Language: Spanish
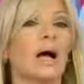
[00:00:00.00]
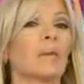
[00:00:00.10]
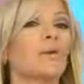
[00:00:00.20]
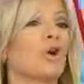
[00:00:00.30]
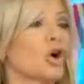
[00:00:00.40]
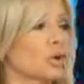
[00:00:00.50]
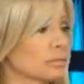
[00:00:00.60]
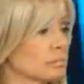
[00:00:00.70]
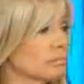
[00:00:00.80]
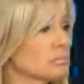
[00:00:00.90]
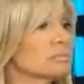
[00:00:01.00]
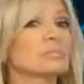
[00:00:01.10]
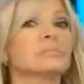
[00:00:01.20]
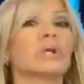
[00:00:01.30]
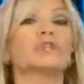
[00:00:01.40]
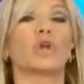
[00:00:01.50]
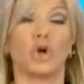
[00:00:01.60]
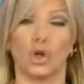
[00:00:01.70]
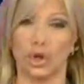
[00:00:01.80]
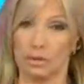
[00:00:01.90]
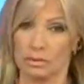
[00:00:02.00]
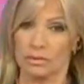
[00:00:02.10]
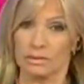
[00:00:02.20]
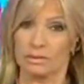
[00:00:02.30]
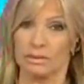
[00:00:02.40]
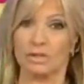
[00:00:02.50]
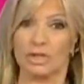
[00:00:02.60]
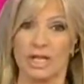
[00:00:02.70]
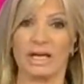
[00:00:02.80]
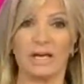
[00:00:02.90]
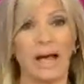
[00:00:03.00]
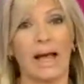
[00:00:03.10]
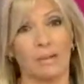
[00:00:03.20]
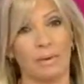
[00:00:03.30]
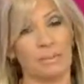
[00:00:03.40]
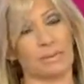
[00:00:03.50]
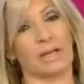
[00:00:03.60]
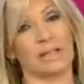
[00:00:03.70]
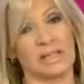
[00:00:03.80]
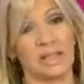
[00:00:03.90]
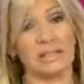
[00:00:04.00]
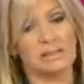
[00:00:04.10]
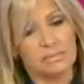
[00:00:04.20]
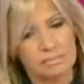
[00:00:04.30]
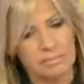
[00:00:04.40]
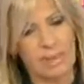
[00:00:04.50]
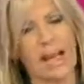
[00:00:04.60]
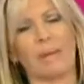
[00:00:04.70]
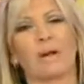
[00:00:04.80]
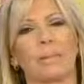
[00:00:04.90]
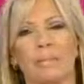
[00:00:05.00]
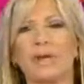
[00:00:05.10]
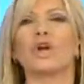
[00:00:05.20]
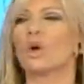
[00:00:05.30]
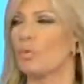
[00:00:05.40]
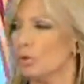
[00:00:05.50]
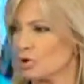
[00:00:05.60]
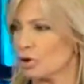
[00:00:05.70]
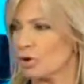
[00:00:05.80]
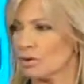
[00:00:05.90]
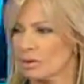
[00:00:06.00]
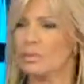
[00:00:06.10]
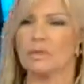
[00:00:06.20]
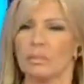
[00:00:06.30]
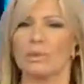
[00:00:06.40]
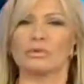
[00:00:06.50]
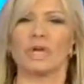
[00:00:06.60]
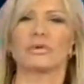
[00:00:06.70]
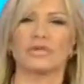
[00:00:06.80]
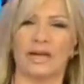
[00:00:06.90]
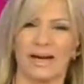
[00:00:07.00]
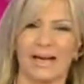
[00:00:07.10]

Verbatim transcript: habló de todo. Entonces, ya que habla, porque las chicas hablan, pero no mucho. No, pero... Vamos a escuchar. Cuando